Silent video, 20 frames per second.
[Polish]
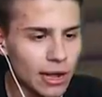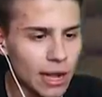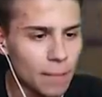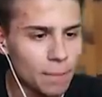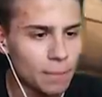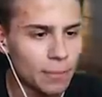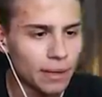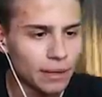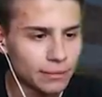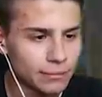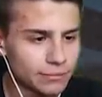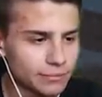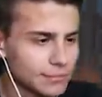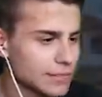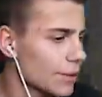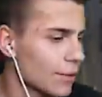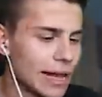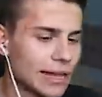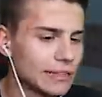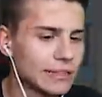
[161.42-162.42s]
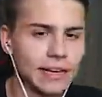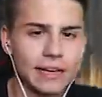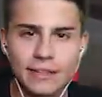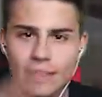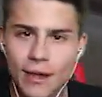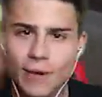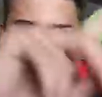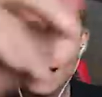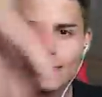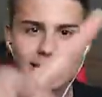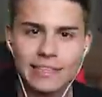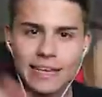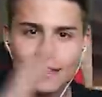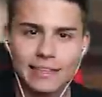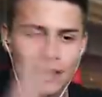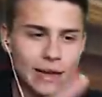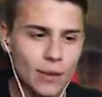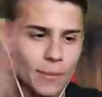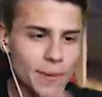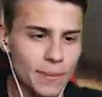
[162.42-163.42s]
kapę. Nieładnie, nieładnie,
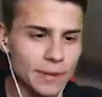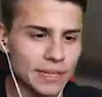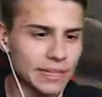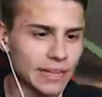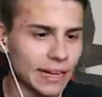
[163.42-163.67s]
nie robimy